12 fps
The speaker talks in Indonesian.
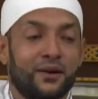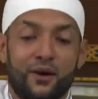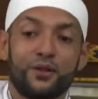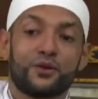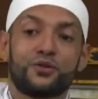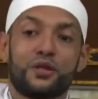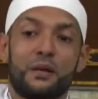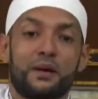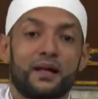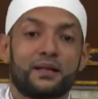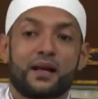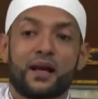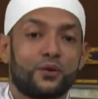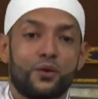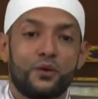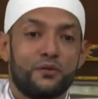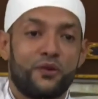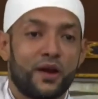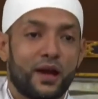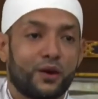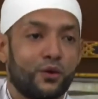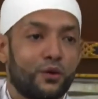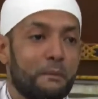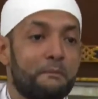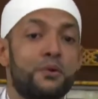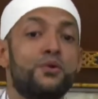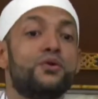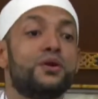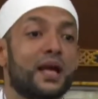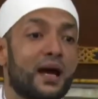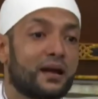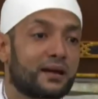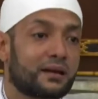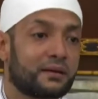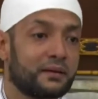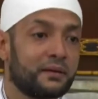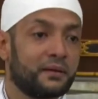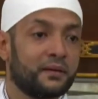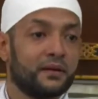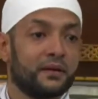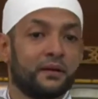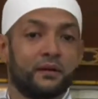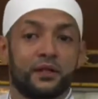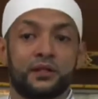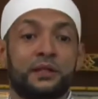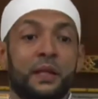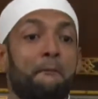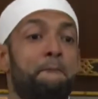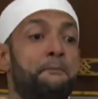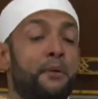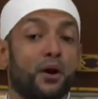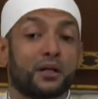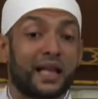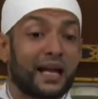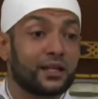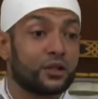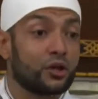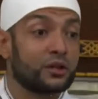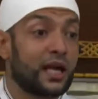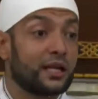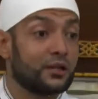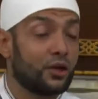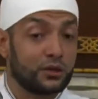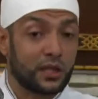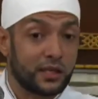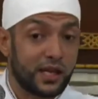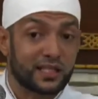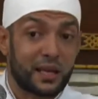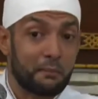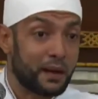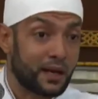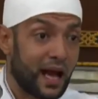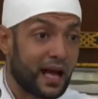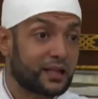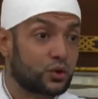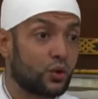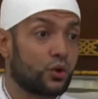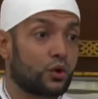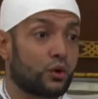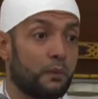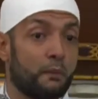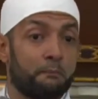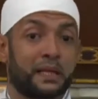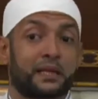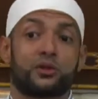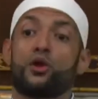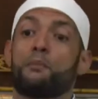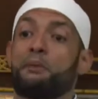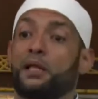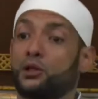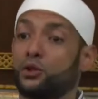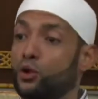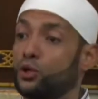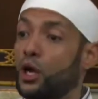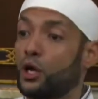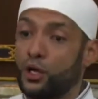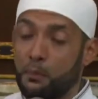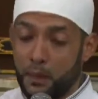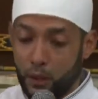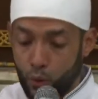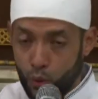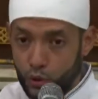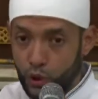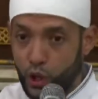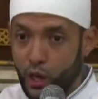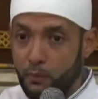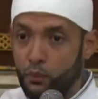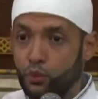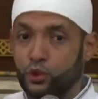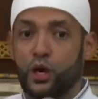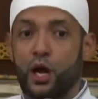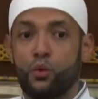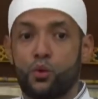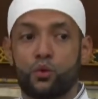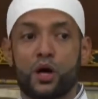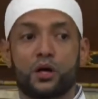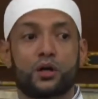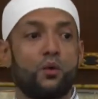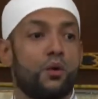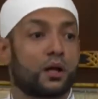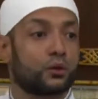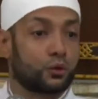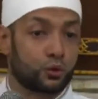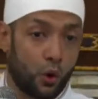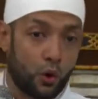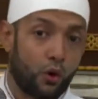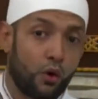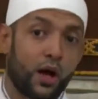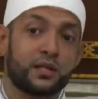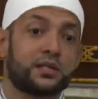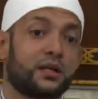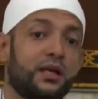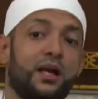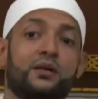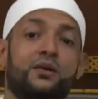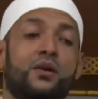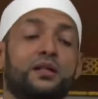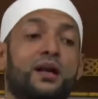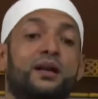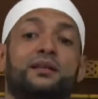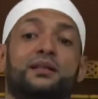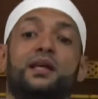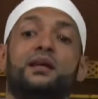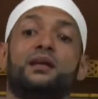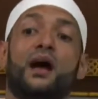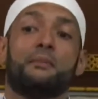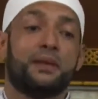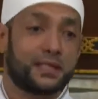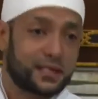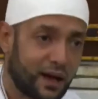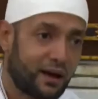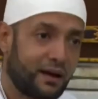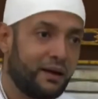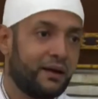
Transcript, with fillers: Allah sudah mengatakan kun fayakun, buyar. Jebol tandon-tandon tadi yang sampean atur, beton-beton yang ini menurut ilmu dengan ukuran kuat, dorongan sekian, dorongan sekian tidak bisa.